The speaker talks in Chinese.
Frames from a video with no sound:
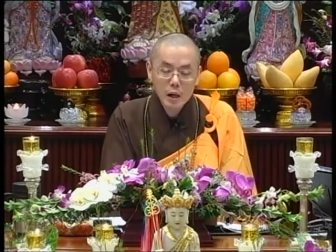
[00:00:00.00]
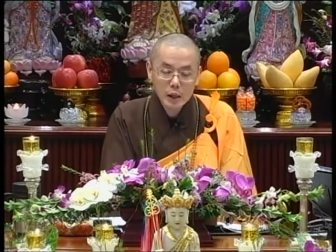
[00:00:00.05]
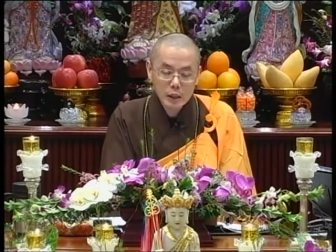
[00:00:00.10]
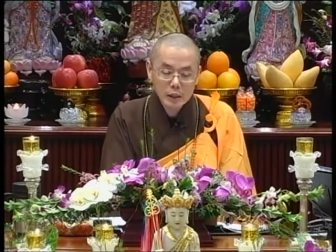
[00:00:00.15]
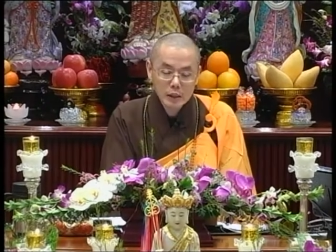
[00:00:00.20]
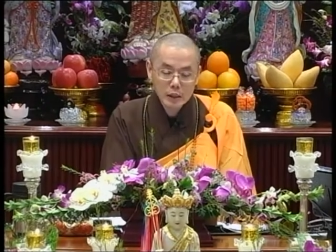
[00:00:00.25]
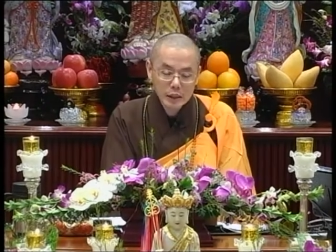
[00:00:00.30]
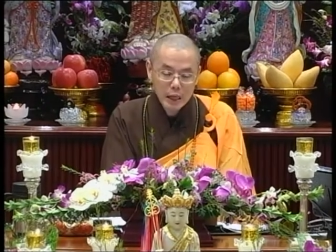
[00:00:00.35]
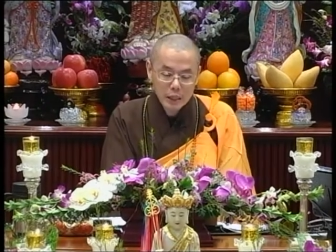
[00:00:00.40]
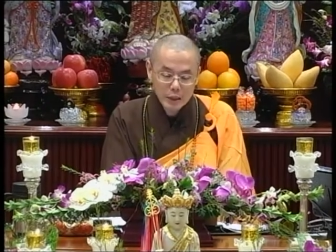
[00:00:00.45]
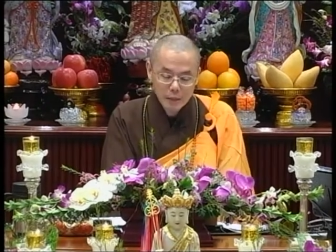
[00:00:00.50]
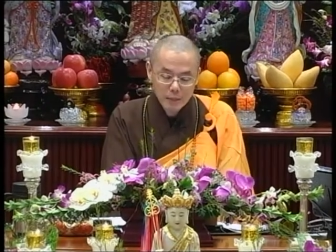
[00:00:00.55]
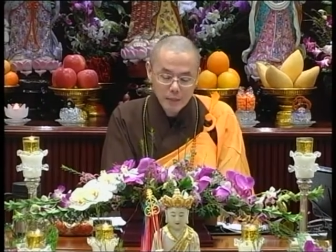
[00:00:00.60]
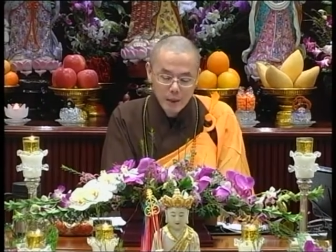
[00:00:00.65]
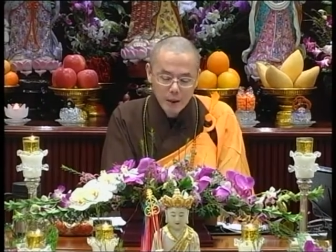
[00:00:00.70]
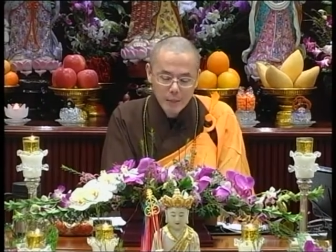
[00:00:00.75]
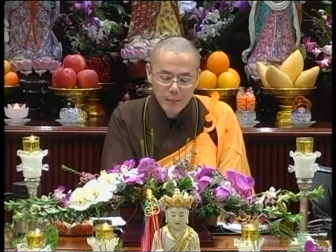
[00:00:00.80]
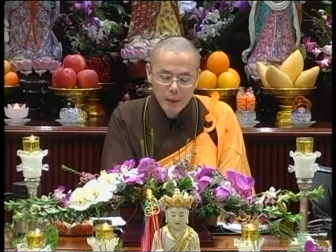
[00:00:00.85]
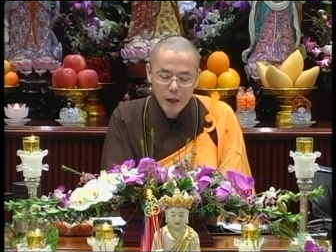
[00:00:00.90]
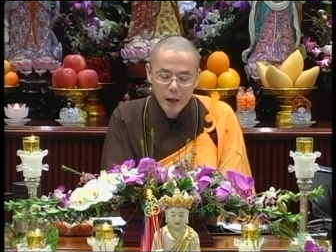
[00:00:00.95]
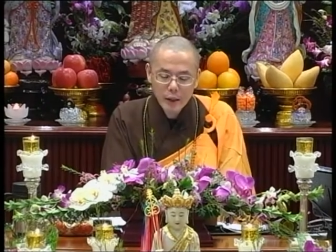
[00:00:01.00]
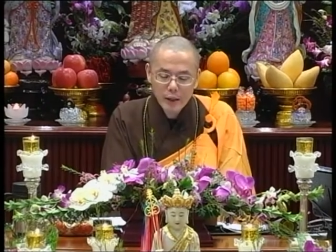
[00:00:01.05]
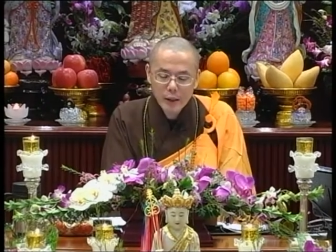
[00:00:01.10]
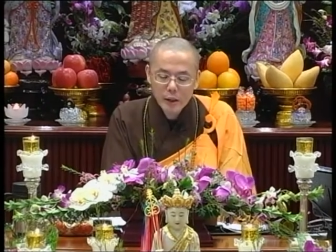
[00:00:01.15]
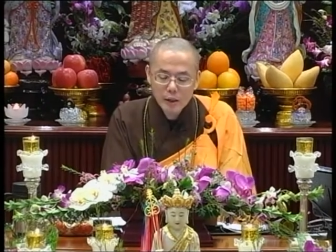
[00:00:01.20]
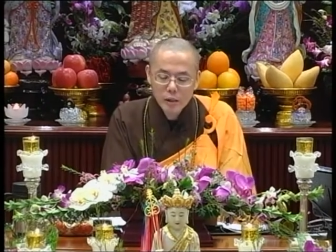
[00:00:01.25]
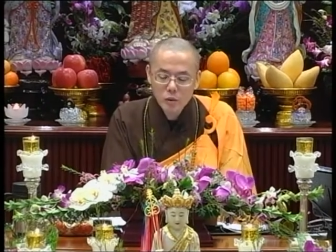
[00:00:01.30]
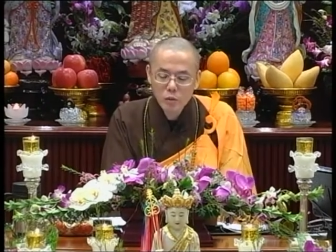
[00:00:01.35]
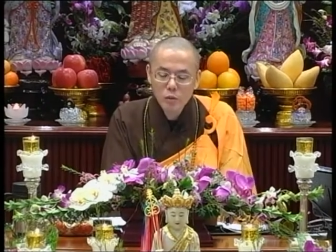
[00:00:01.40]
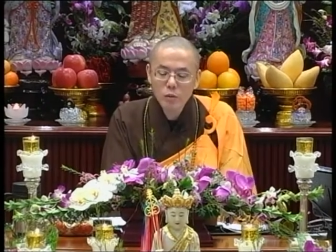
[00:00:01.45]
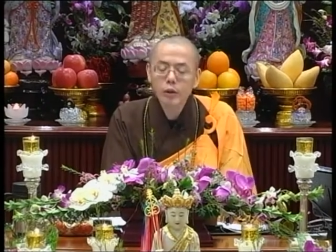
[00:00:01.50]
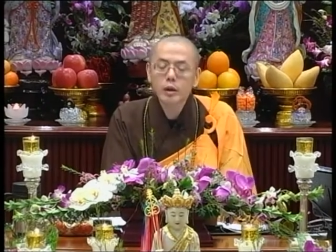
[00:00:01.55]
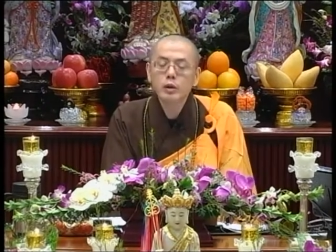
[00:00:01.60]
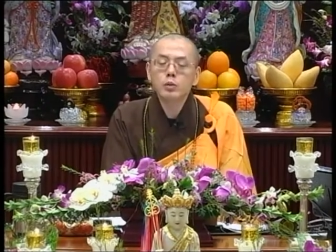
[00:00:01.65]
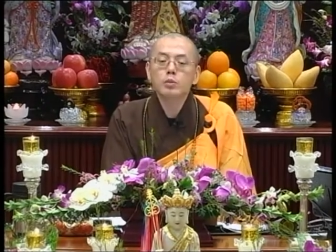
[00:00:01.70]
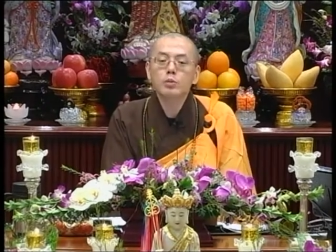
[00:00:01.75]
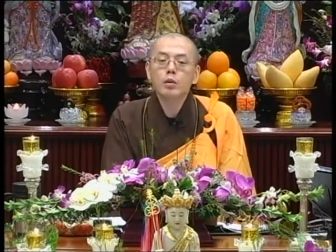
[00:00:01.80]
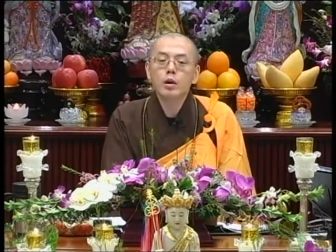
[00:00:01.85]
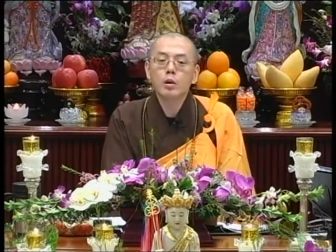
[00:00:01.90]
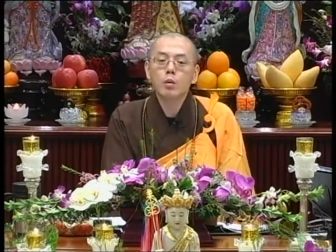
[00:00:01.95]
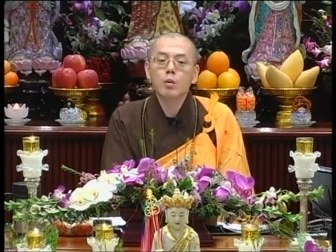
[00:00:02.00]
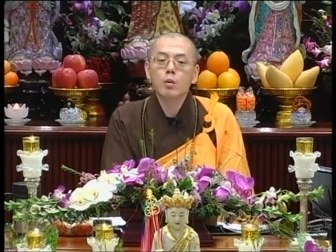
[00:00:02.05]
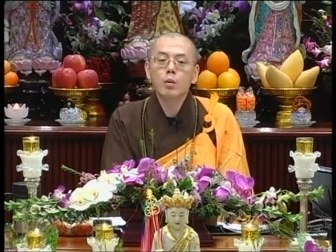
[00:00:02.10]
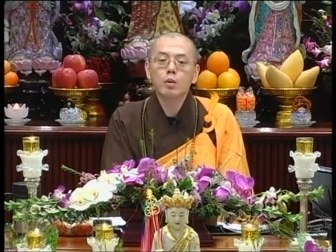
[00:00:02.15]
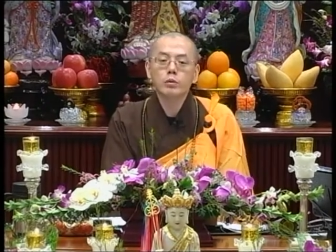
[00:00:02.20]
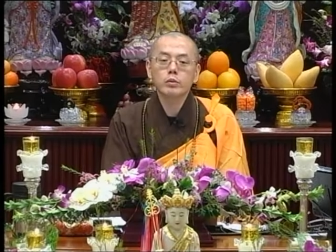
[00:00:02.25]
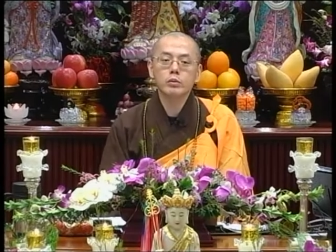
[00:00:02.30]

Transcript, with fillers: 可是他的妈妈一直就有一个罪过，